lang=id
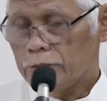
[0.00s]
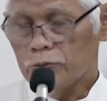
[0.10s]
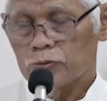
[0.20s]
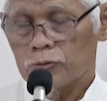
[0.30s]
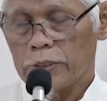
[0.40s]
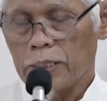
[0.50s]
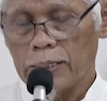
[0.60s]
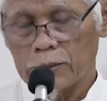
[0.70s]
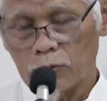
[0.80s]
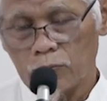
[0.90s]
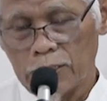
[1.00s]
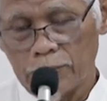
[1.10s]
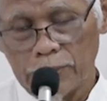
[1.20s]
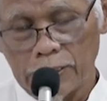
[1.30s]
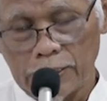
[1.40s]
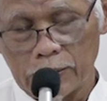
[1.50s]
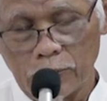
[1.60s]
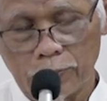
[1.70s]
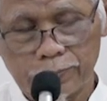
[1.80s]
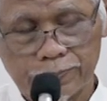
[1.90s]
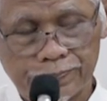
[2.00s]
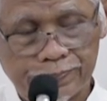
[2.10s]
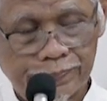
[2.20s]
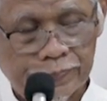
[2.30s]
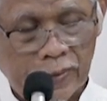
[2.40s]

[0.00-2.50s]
Yuslih lakum a'malakum